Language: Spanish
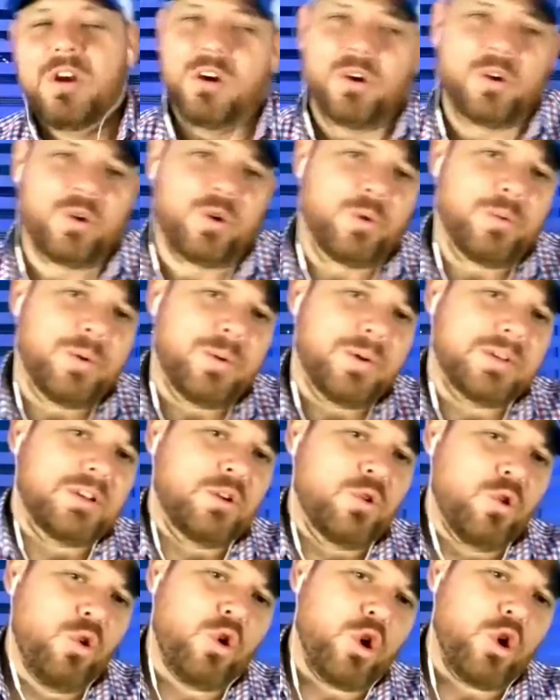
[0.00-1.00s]
o no vives
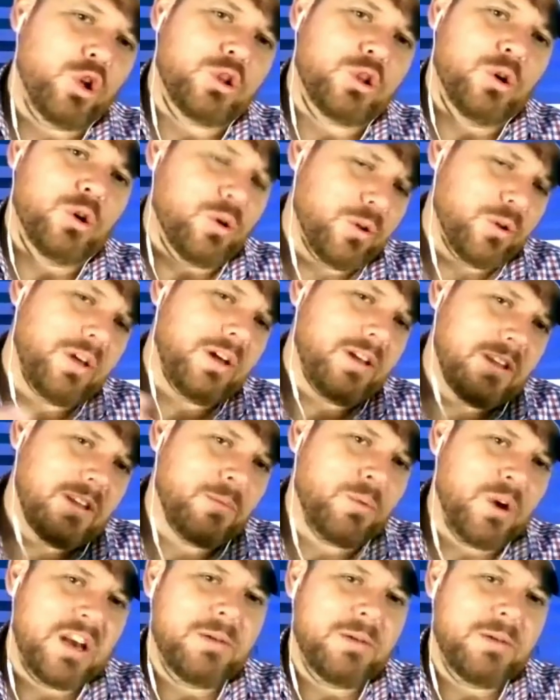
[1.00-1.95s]
en un coto de, buen